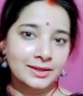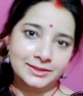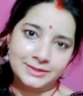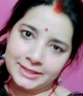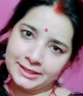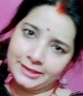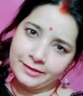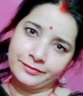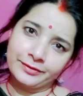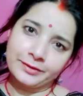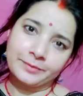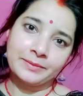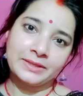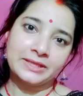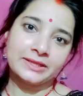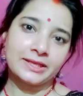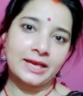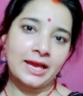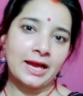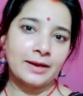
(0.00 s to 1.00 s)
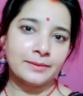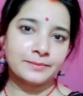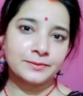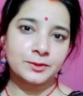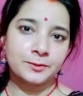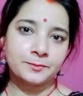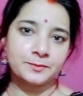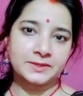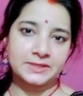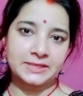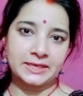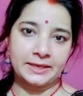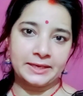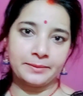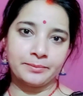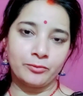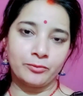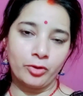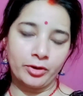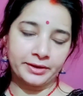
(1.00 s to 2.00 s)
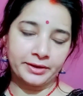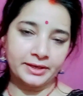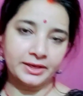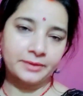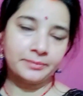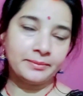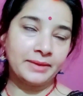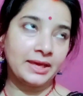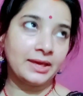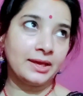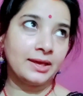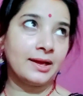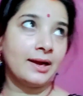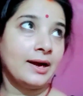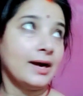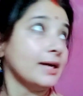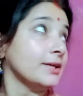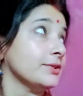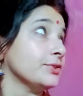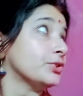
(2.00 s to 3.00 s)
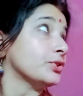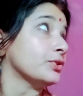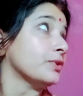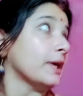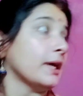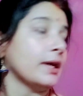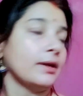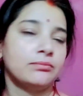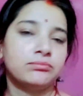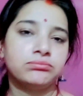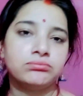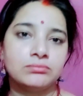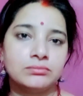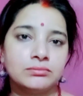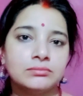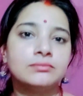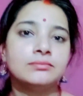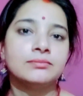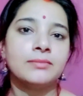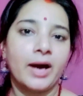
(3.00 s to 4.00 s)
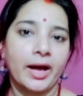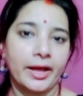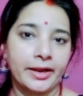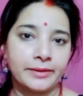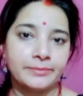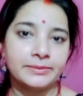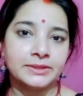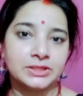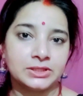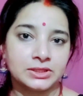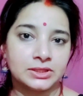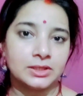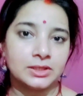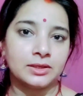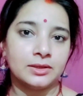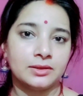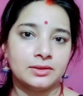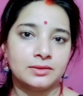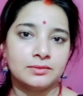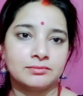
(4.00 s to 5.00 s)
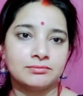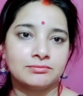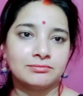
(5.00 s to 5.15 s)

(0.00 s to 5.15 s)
चलिए फिर मिलते हैं आप सबसे मॉर्निंग में आज जो है बारह बज रहे हैं